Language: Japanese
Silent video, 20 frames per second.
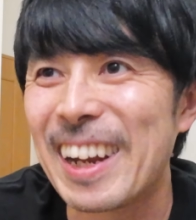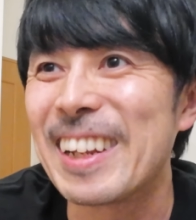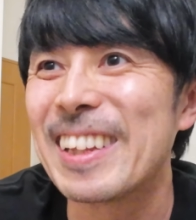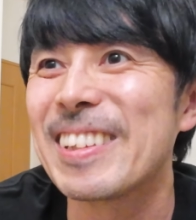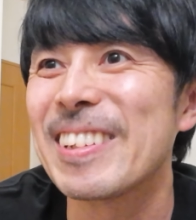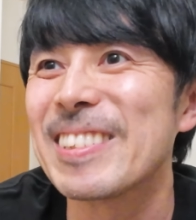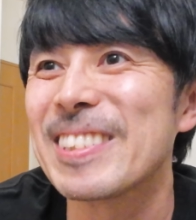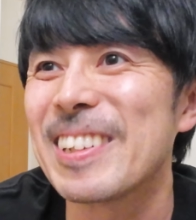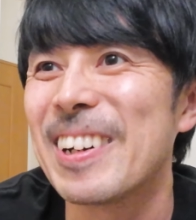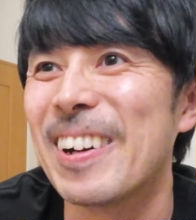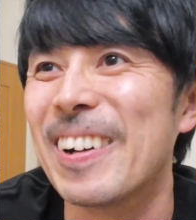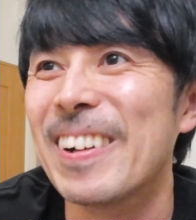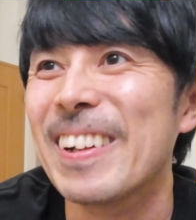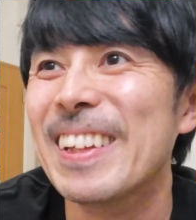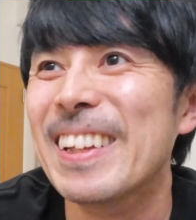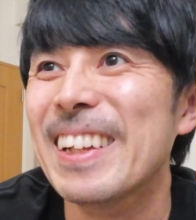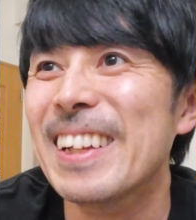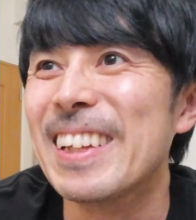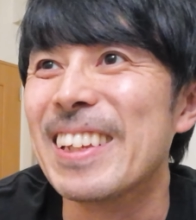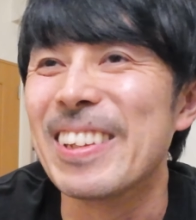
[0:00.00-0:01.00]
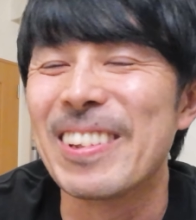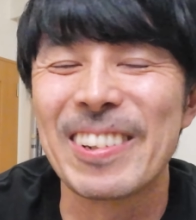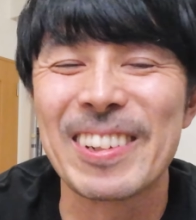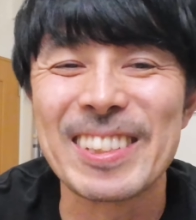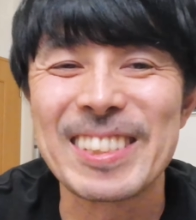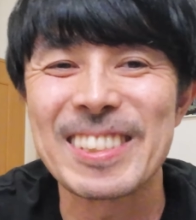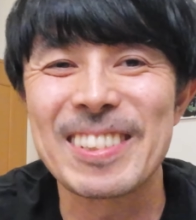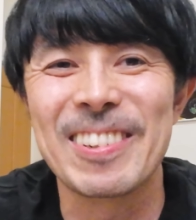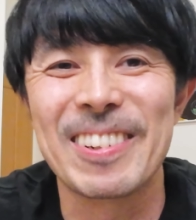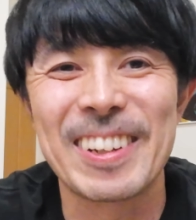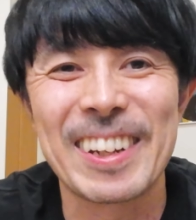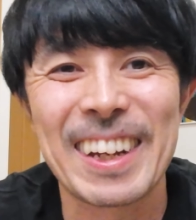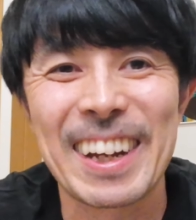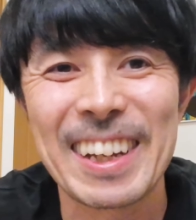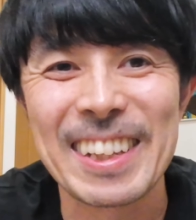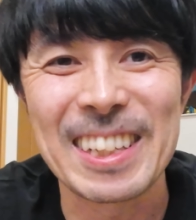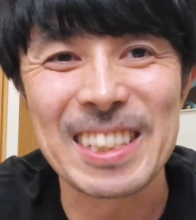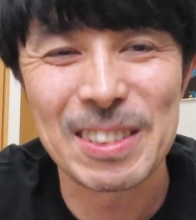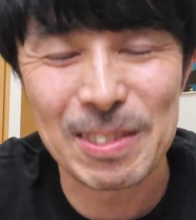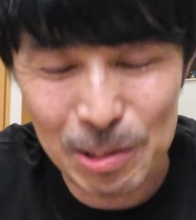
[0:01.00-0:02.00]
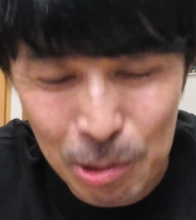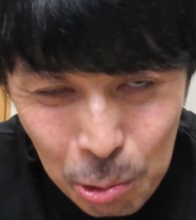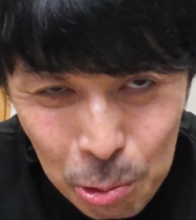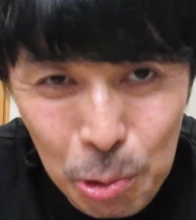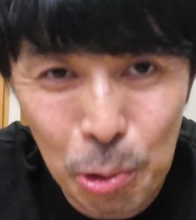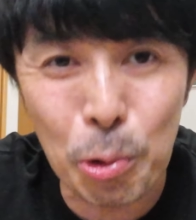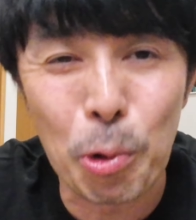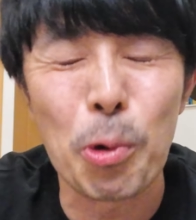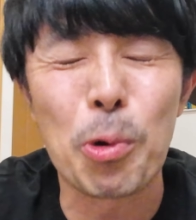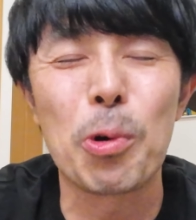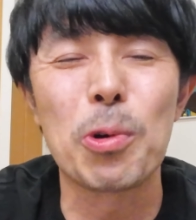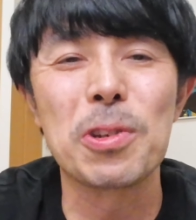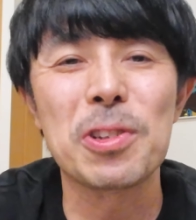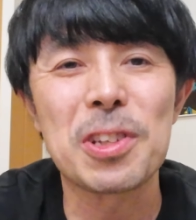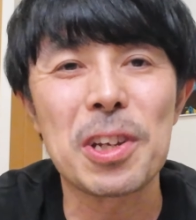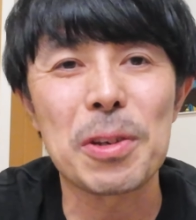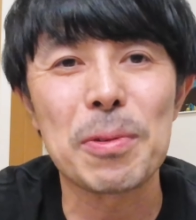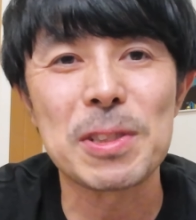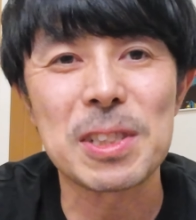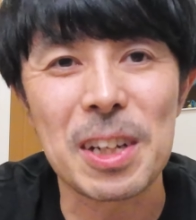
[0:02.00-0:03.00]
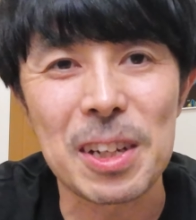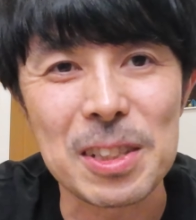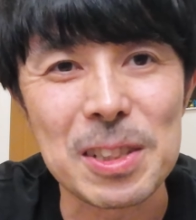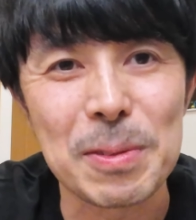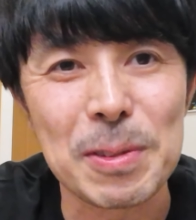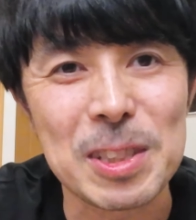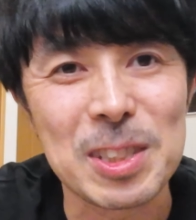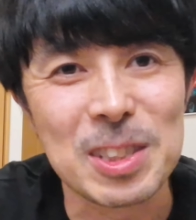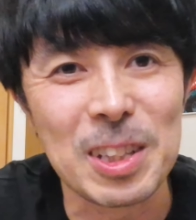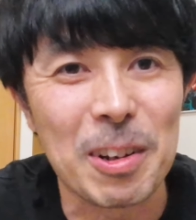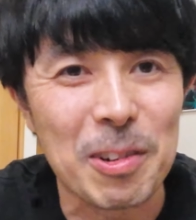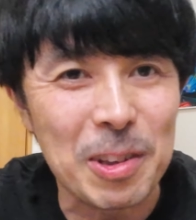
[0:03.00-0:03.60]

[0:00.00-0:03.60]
何卒よろしくお願いいたします。本当ご購入いただきましてありがとうございます。